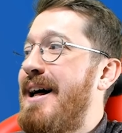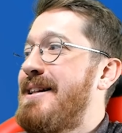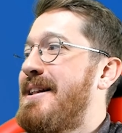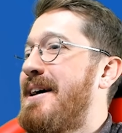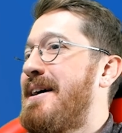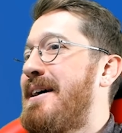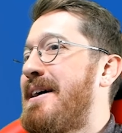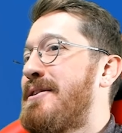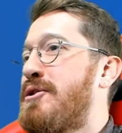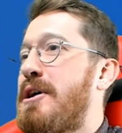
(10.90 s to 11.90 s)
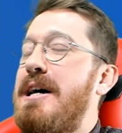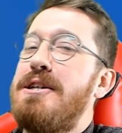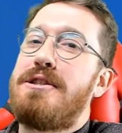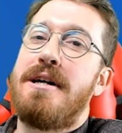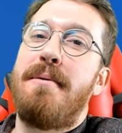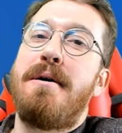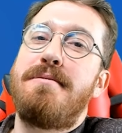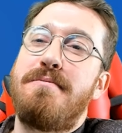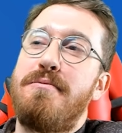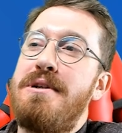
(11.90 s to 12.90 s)
Allah. Çok alıştık ama
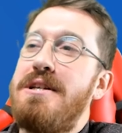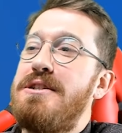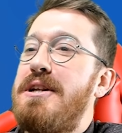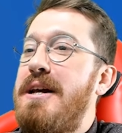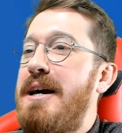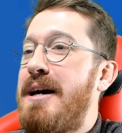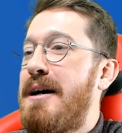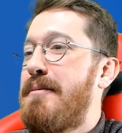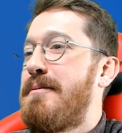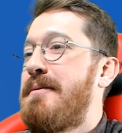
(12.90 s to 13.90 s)
biz bu birinciliğe ya.